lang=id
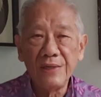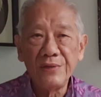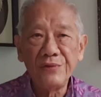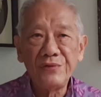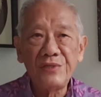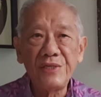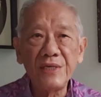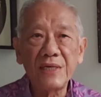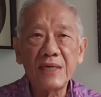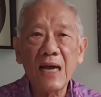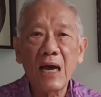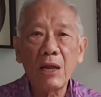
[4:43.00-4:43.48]

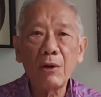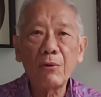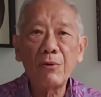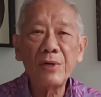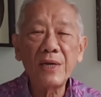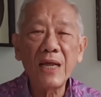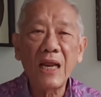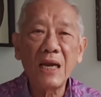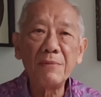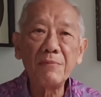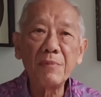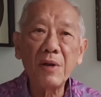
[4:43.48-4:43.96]
jikalau
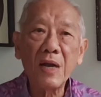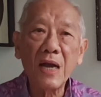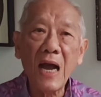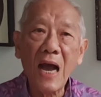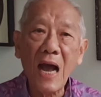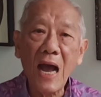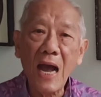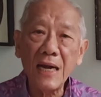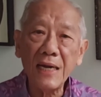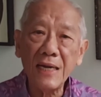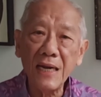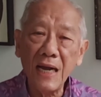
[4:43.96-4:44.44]
dalam
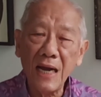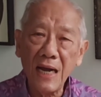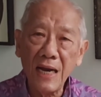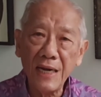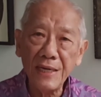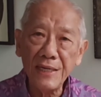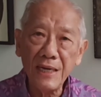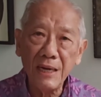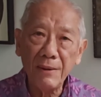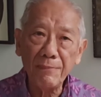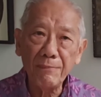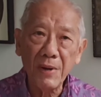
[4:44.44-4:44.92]

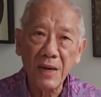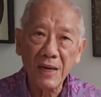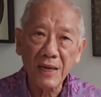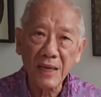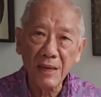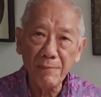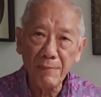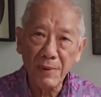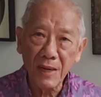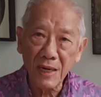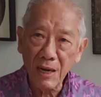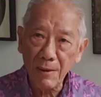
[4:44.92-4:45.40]
keadaan yang
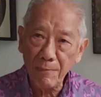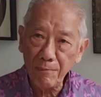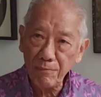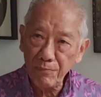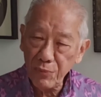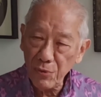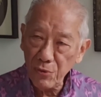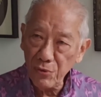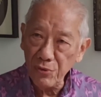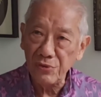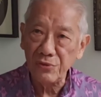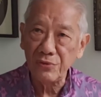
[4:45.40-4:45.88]

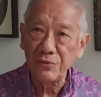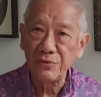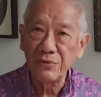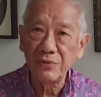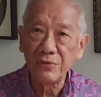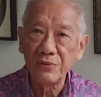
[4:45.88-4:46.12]
bagaimanapun,